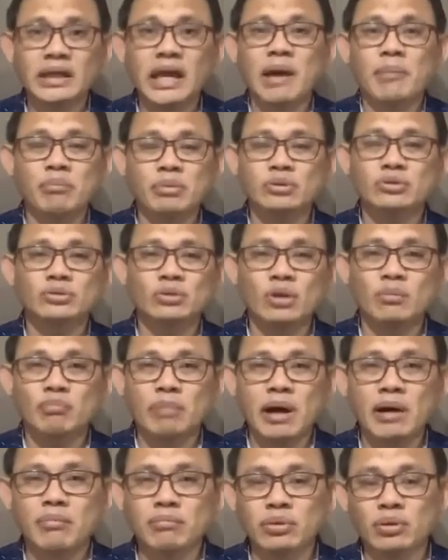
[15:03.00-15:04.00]
ni Apostol
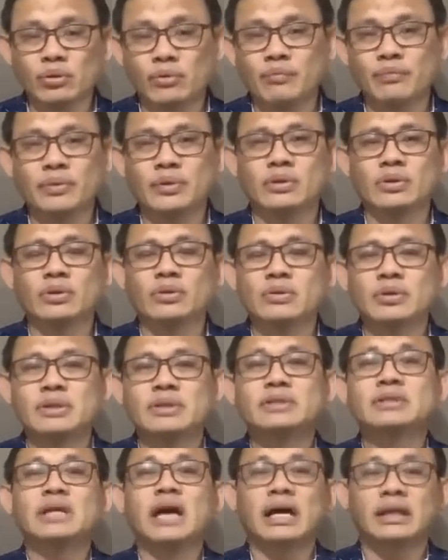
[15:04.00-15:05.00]
Pablo no
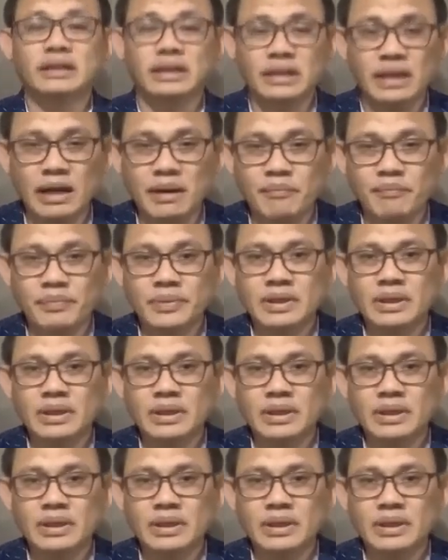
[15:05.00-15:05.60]
sa kanila